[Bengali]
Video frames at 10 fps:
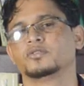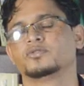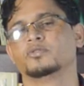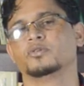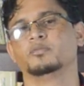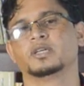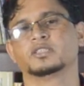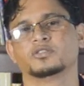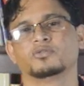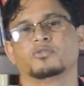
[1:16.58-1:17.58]
সো এই
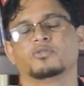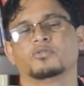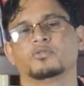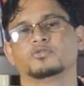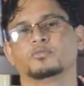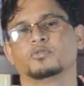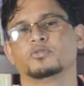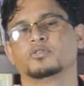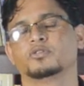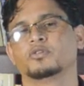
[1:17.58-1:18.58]
বাচ্চাটা যখন
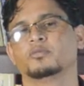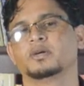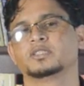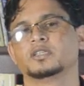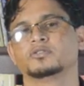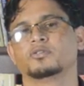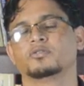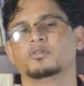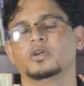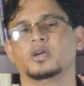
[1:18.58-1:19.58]
জন্মগ্রহণ করে তখন এই বাচ্চাটা
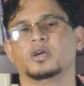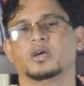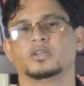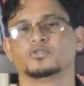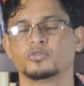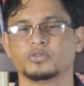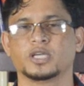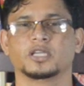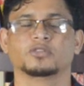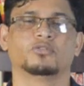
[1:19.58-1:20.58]
যখন ছোট
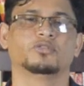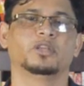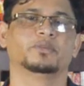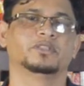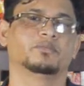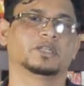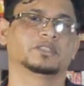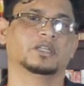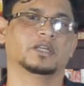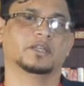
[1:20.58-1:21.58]
থাকে তখন দেখবেন যে
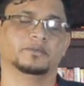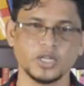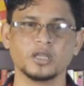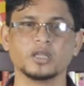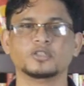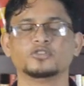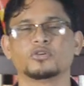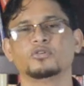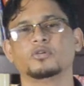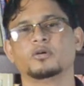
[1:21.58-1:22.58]
বাচ্চাটাকে
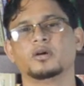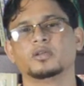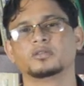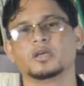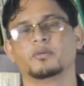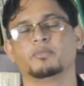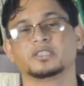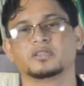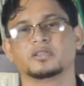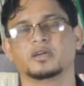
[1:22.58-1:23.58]
যখন তার
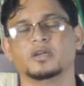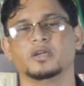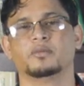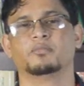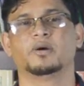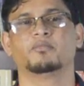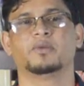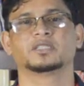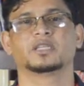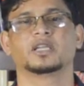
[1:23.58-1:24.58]
বাচ্চাটা
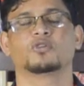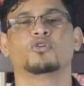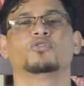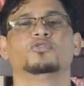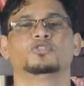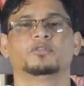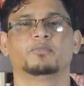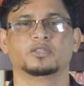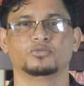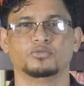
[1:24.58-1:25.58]
বাচ্চাটাকে কখন হচ্ছে
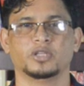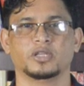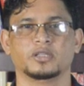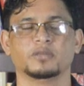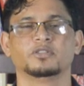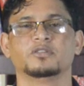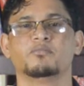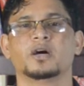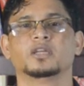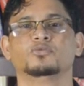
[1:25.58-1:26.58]
মা দুধ দেয় দেখবেন যে
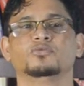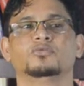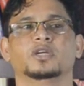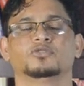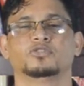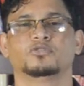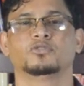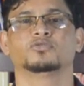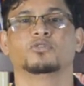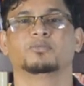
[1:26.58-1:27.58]
মা দুধ দেয় হচ্ছে
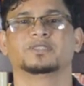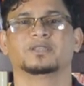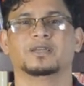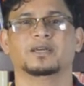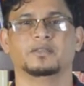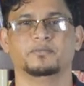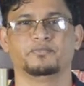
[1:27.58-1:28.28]
তখন যখন বাচ্চাটা কাঁদে